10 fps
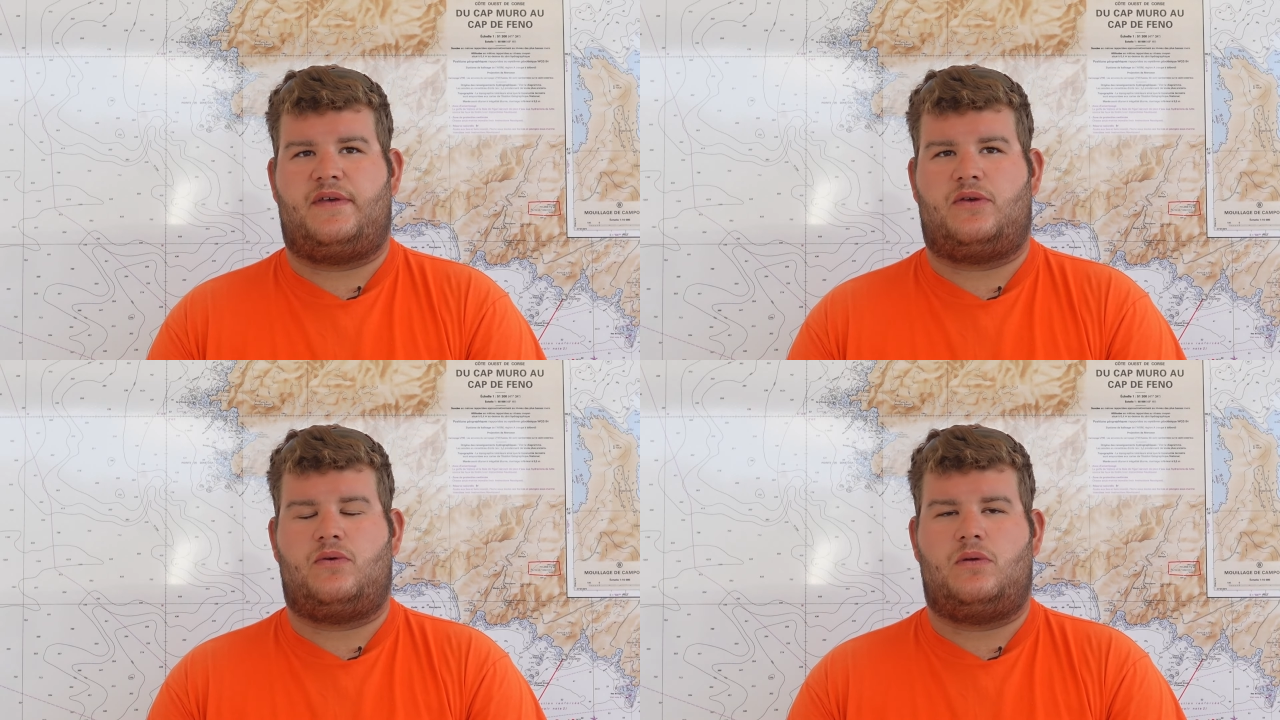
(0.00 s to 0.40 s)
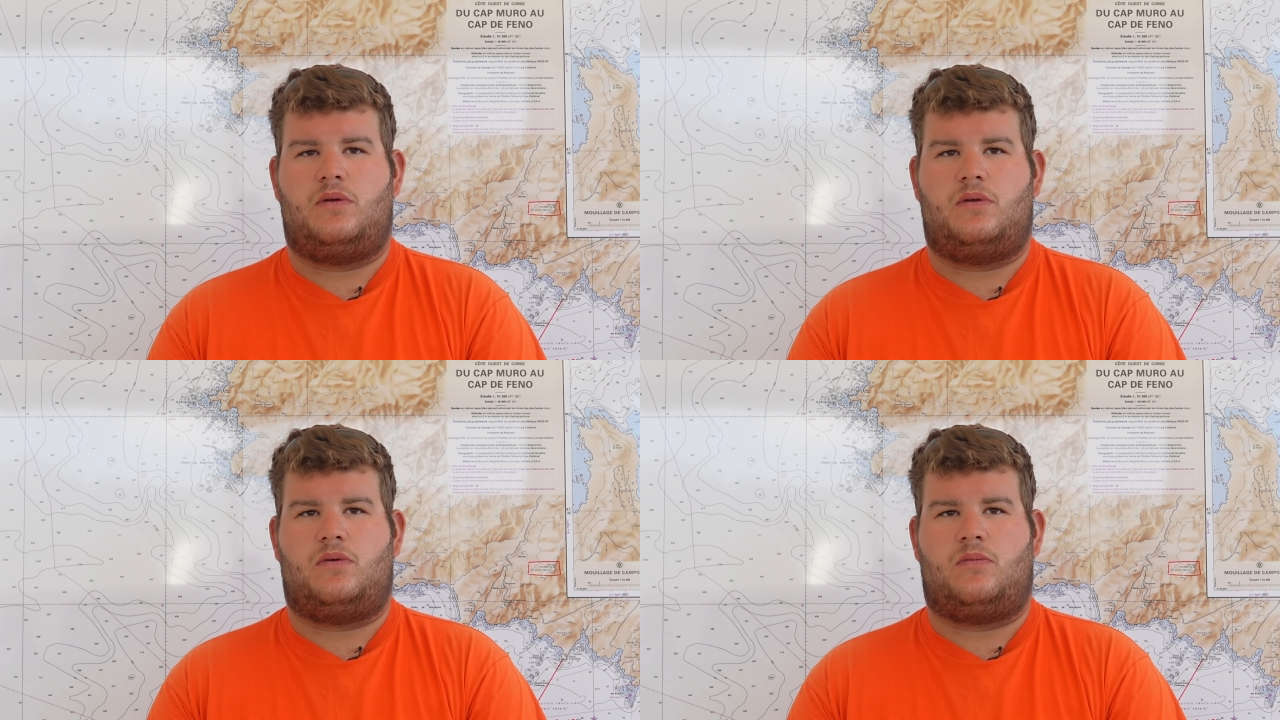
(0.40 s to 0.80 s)

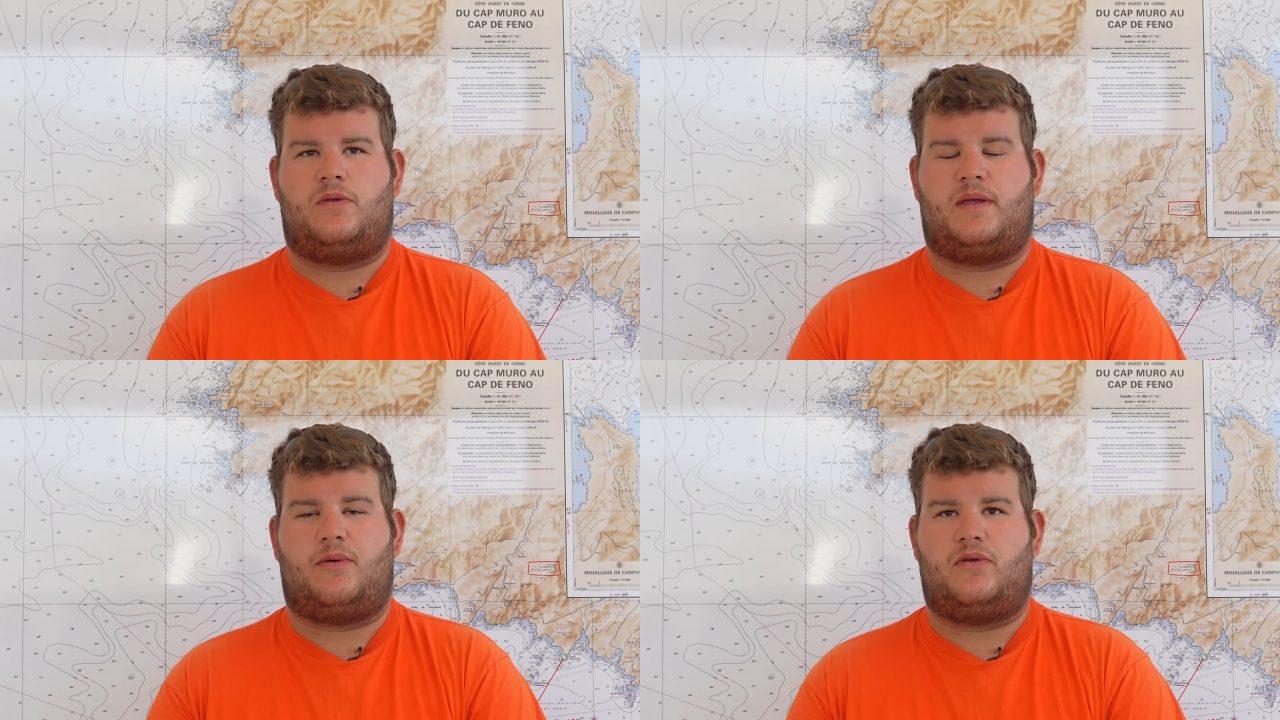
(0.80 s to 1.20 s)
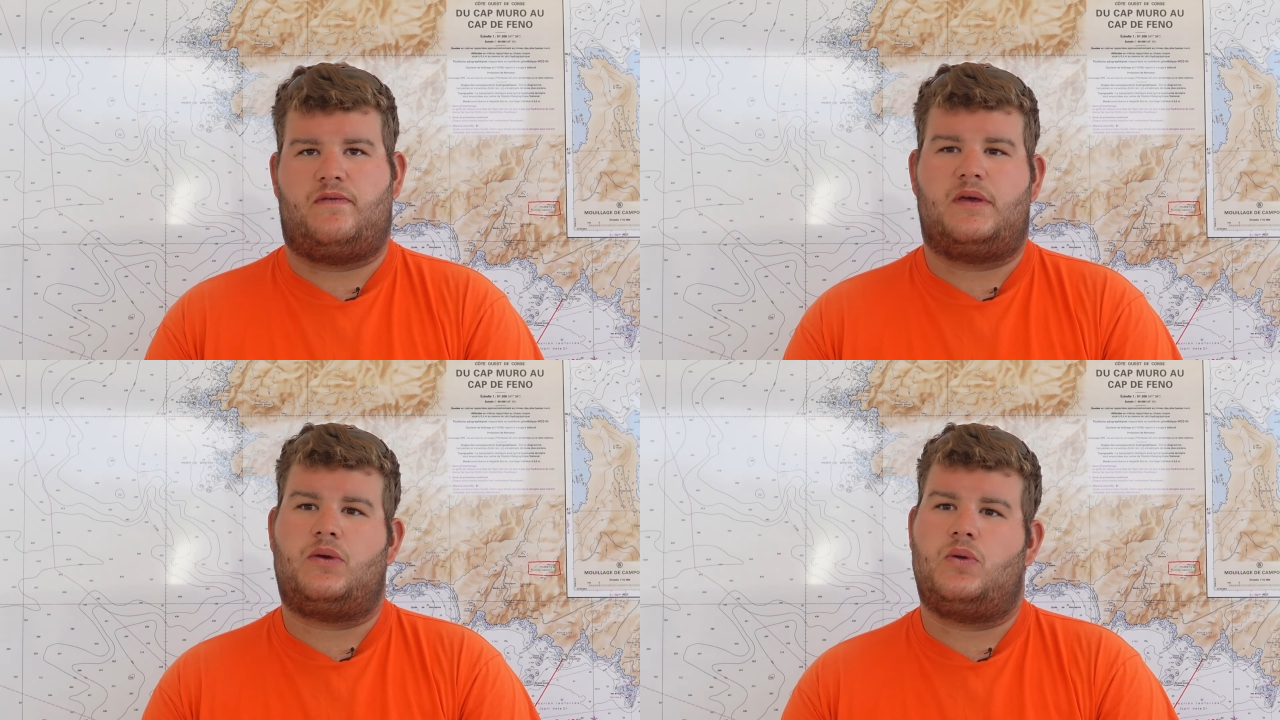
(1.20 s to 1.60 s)
véhicule, on monte à bord du
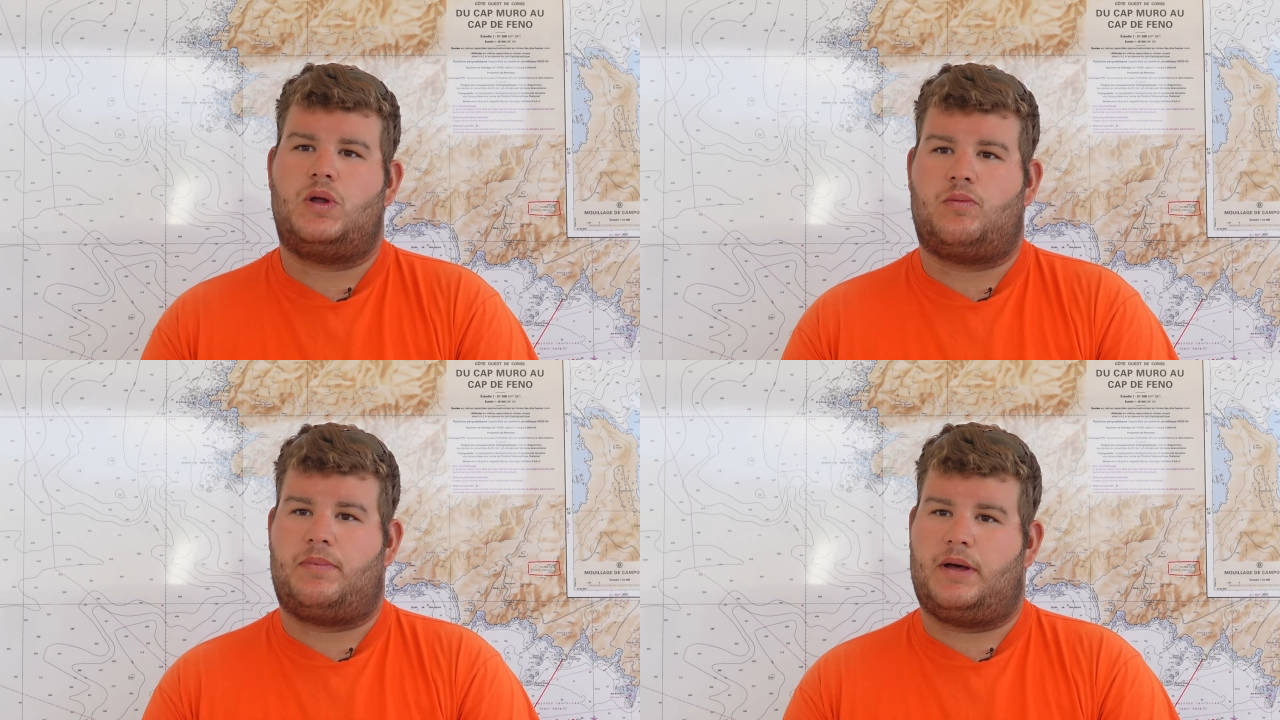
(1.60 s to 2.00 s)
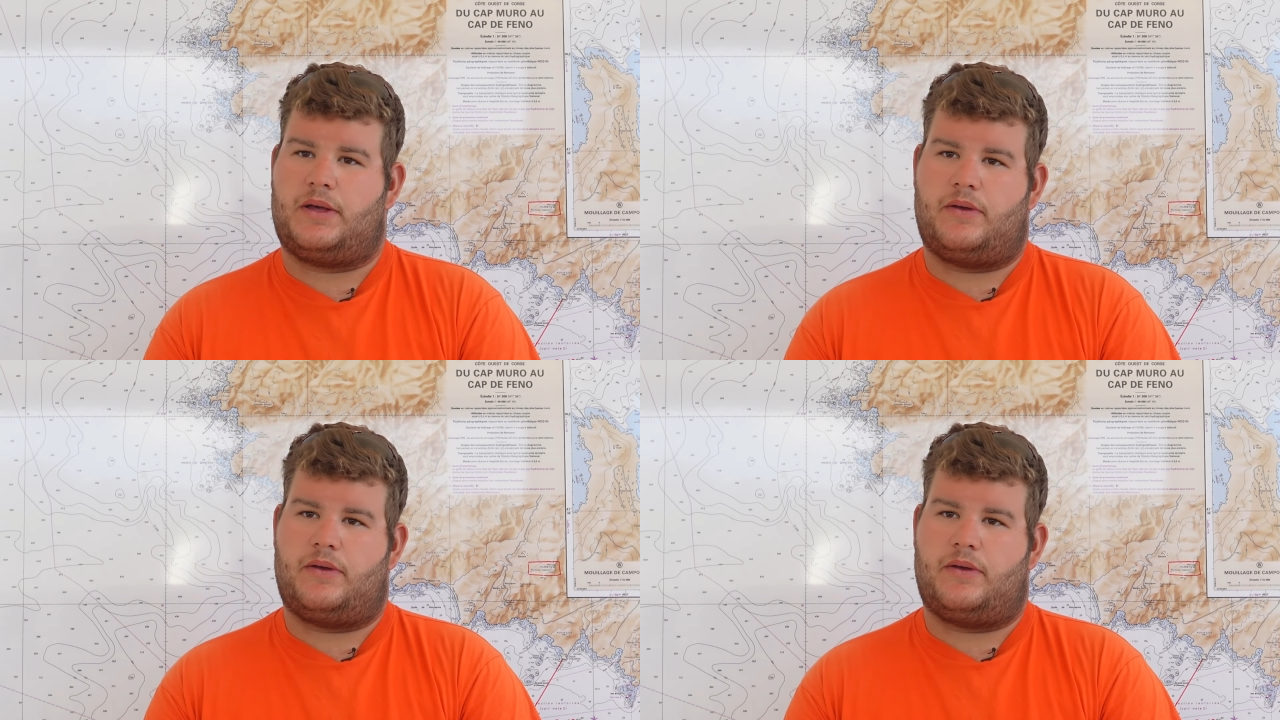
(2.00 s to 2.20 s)
véhicule et on part.